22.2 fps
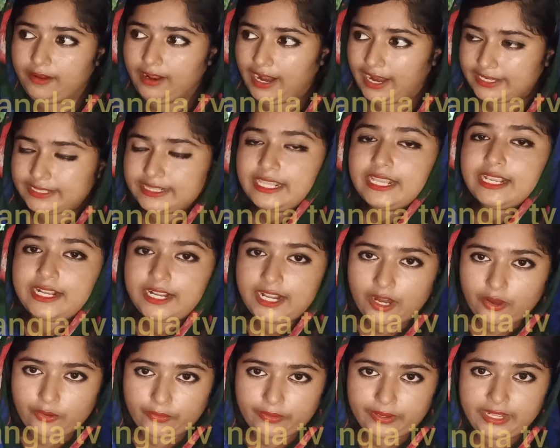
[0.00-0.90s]
আর্থিক
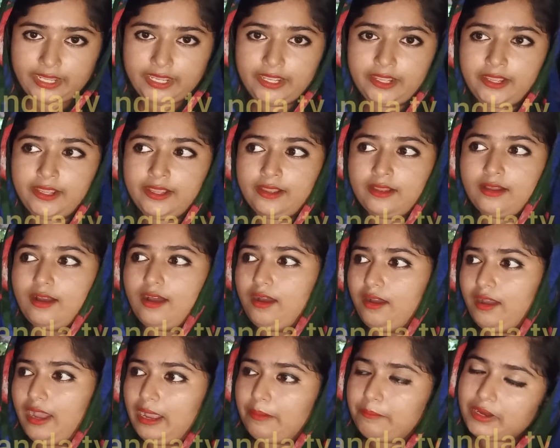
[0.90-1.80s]
কারণে
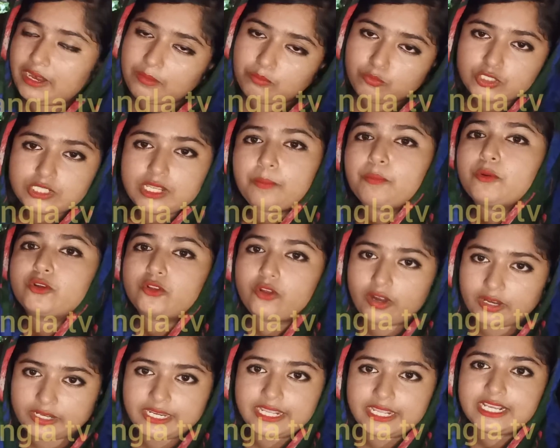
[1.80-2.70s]
আমার আম্মু সাপোর্ট
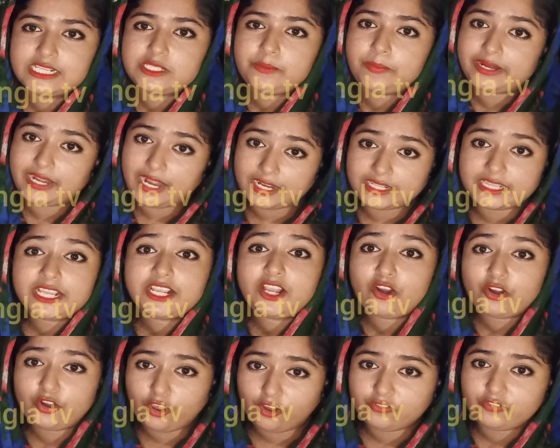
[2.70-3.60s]
করে ঠিক আছে বাট আর্থিক
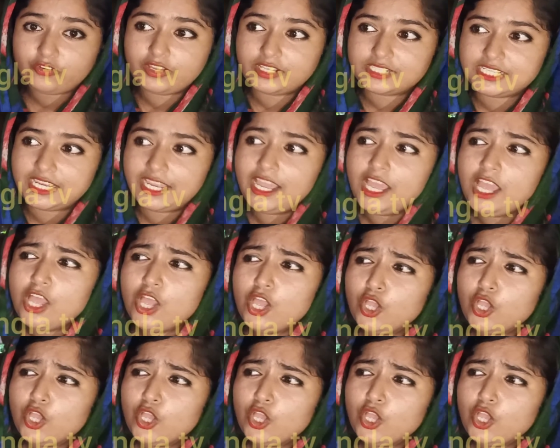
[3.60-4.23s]
কারণে অফ হয়ে যায়